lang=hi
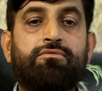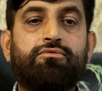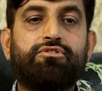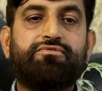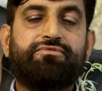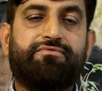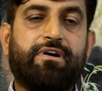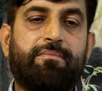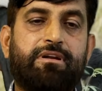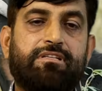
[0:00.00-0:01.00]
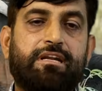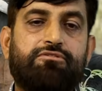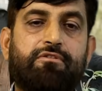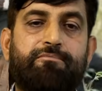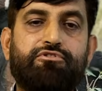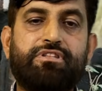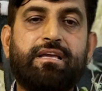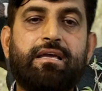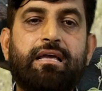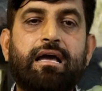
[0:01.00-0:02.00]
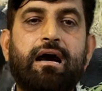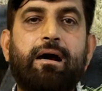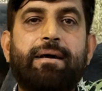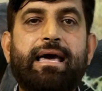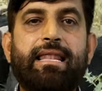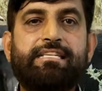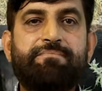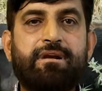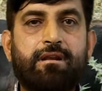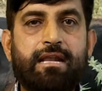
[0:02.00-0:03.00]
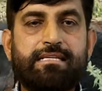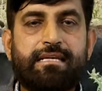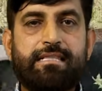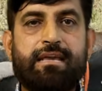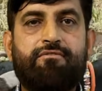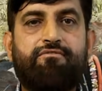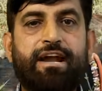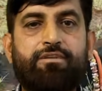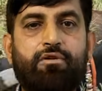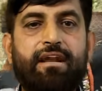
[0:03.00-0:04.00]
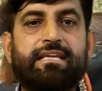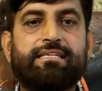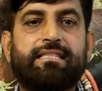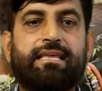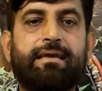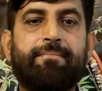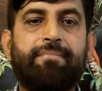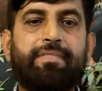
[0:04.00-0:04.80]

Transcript: दूं कुछ फार्मर जरा जो है पूछते हैं आप एल एस मिनरल ले सकते हैं व्हाइट गोल्ड ले सकते हैं